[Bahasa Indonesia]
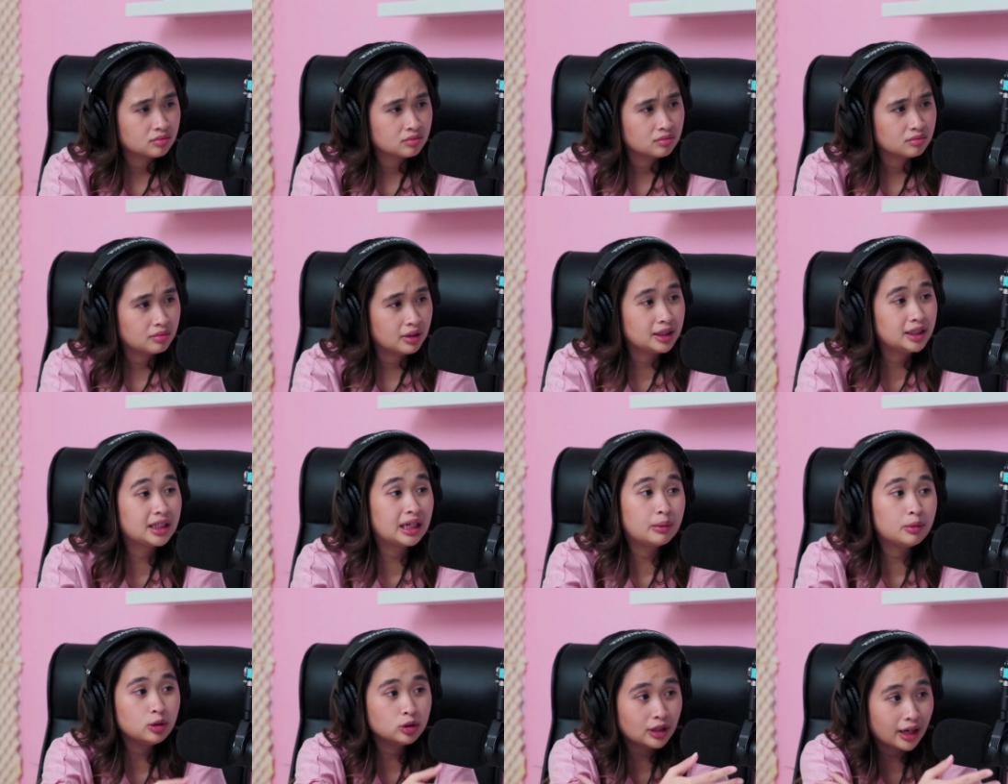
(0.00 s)
bucin berarti juga.
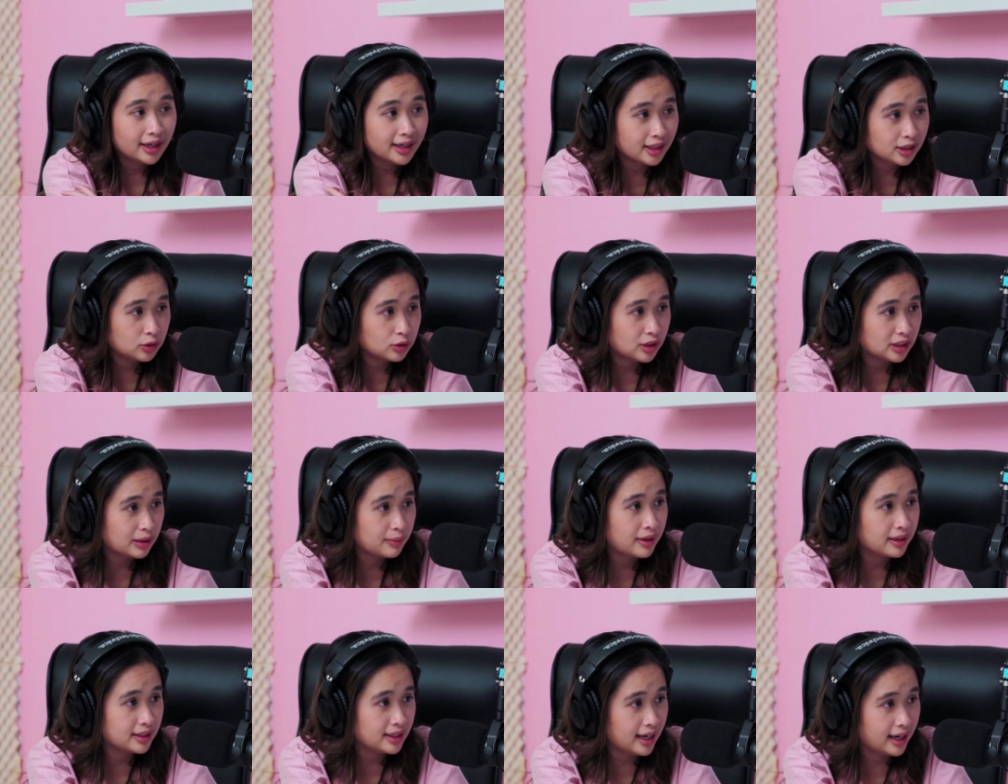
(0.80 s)
kamu sayang juga
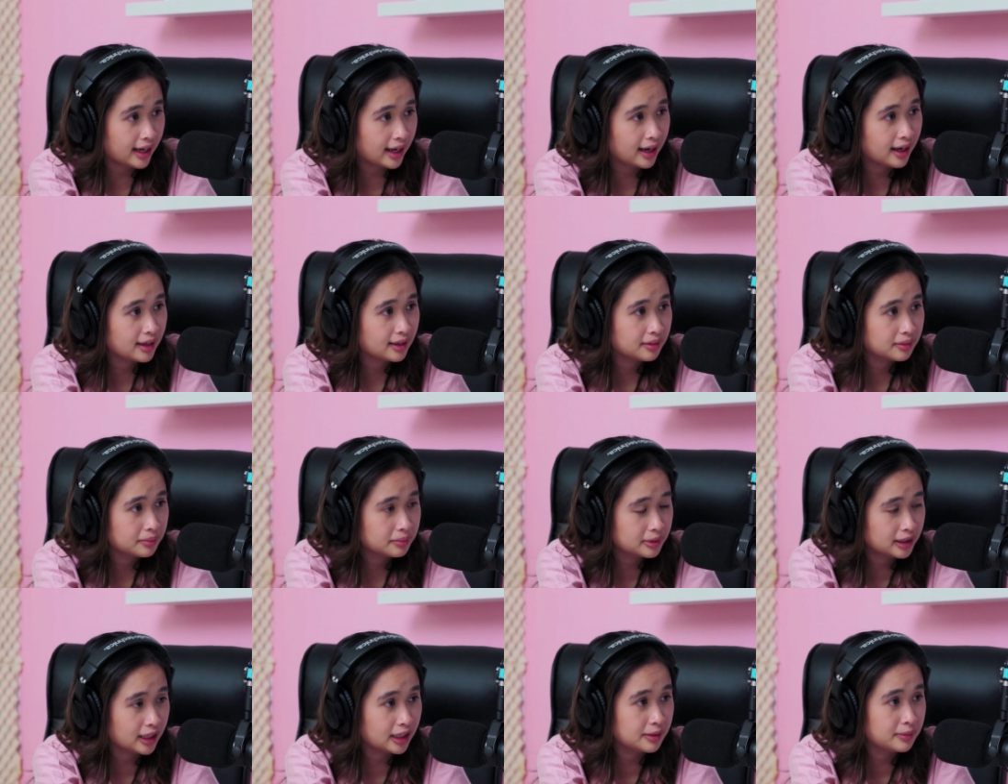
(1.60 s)
sama dia ya iya.
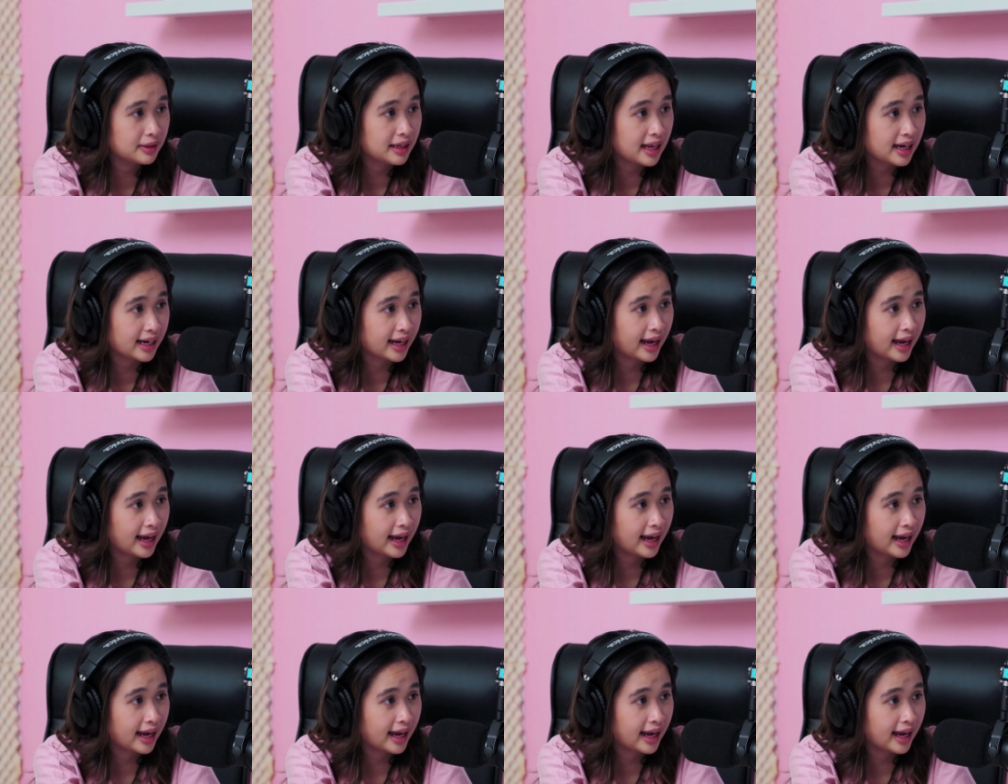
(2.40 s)
bisa dibilang